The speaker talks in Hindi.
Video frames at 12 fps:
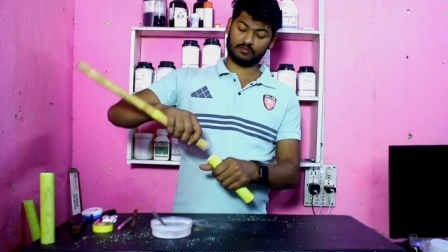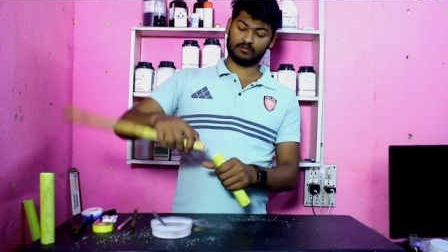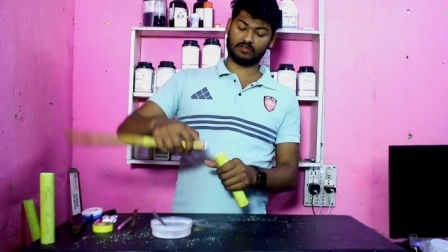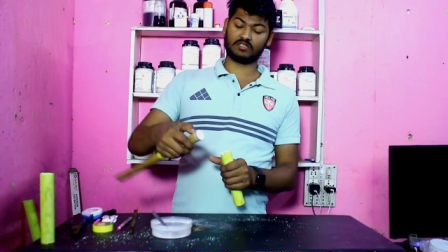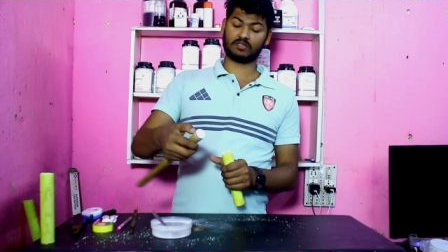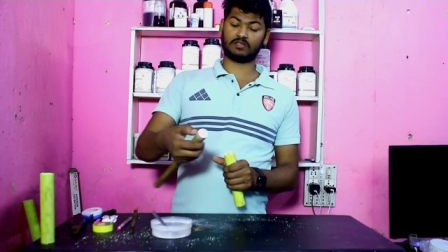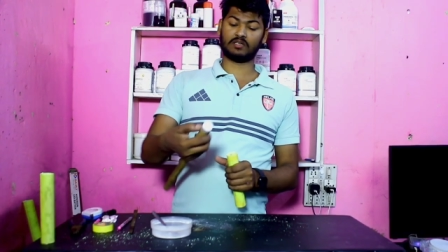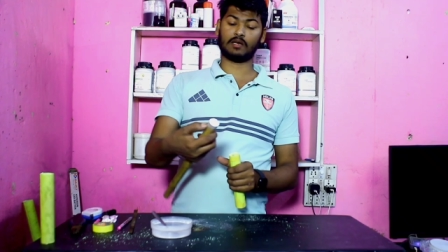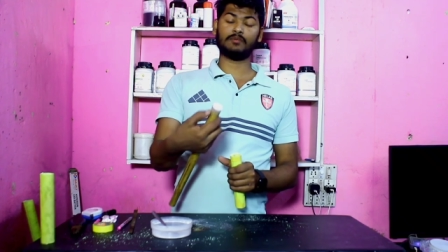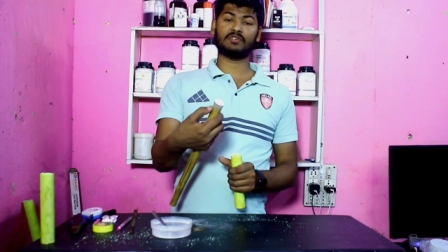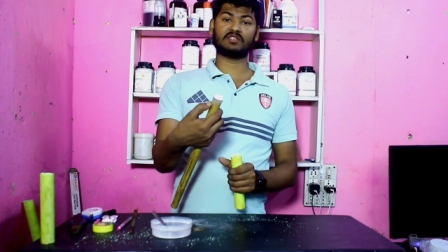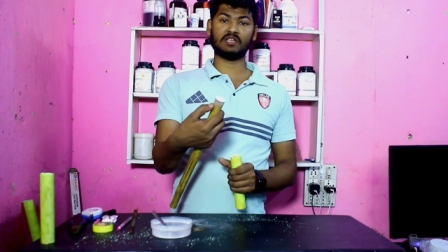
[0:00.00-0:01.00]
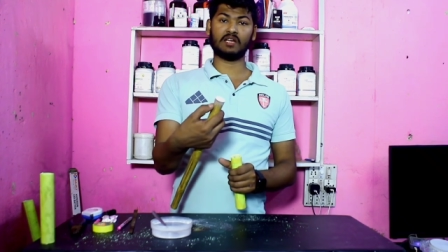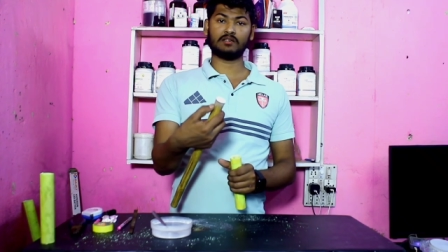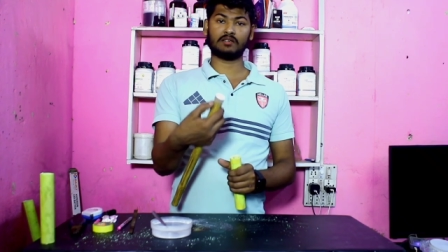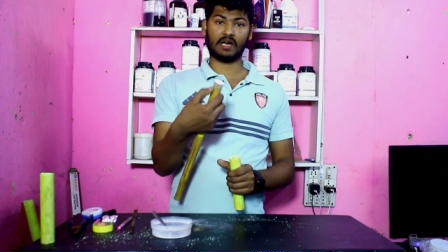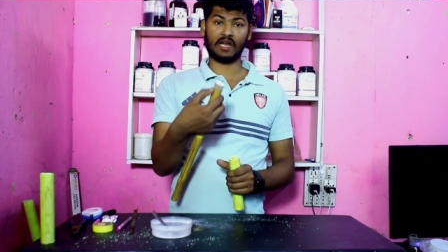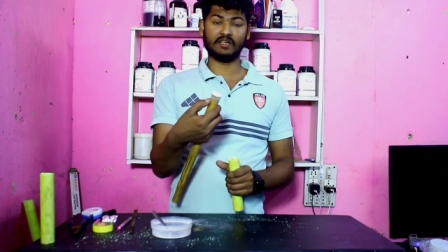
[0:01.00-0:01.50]
देख सकते हैं आप इतना
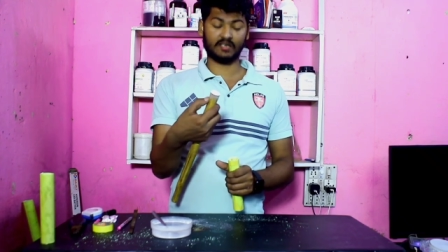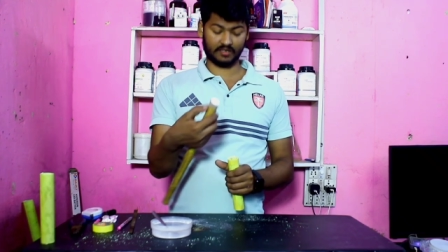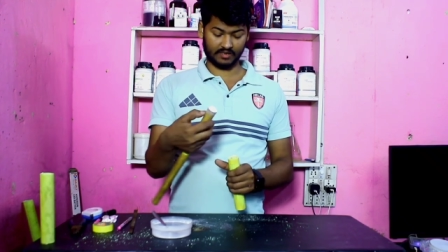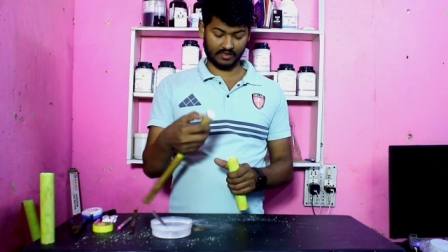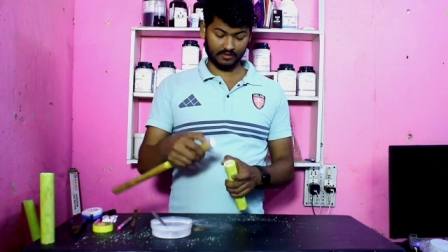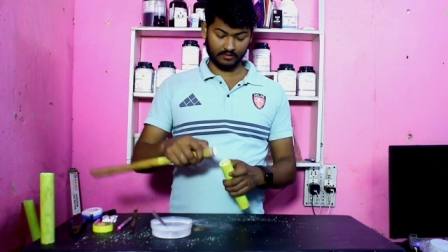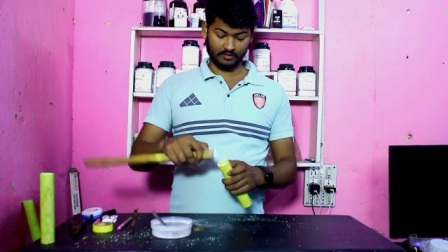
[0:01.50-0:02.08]
खाली रखना है